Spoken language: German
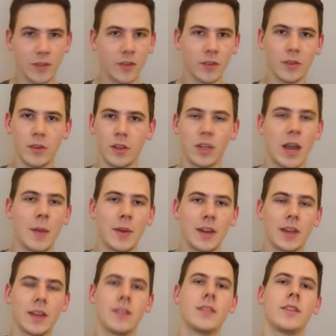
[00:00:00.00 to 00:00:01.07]
ich weiß auch nicht, ich
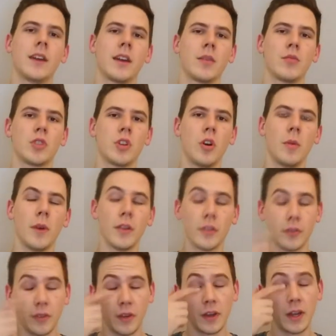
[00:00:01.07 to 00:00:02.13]
arbeite den ganzen Tag im Staub,
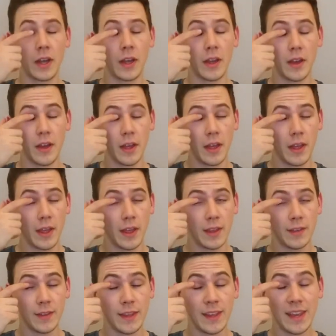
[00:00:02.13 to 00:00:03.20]
also von daher
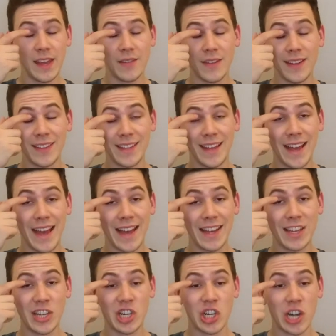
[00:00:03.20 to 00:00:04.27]
sehe ich etwas
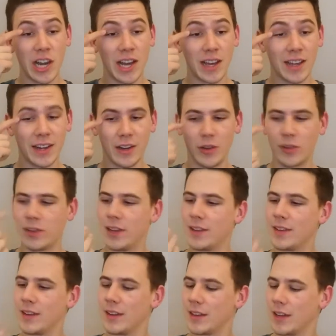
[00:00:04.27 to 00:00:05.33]
angeschlagen aus,
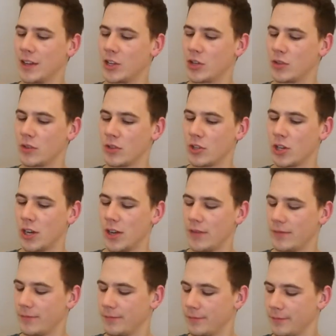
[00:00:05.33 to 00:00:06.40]
letzte Nacht drei Stunden
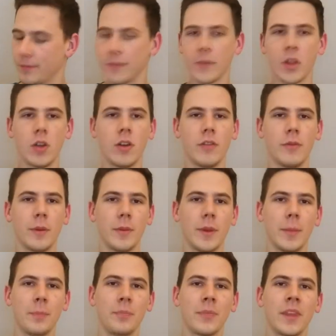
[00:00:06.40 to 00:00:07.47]
geschlafen läuft bei
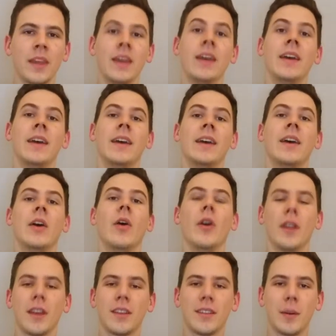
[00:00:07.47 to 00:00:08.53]
mir.
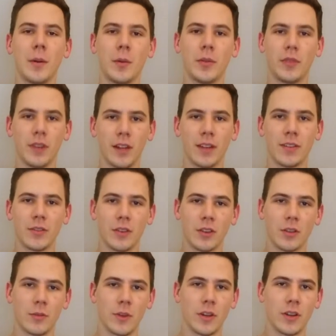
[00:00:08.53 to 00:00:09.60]
Heute geht es aber ums Finanzen
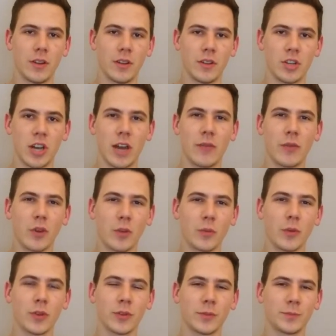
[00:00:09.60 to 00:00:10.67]
und nicht um meinen äh,
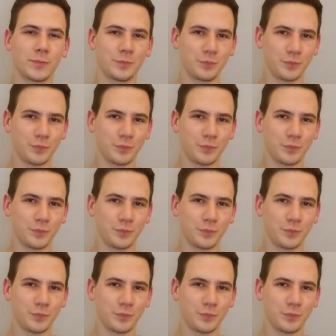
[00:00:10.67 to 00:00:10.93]
Schlafrhythmus.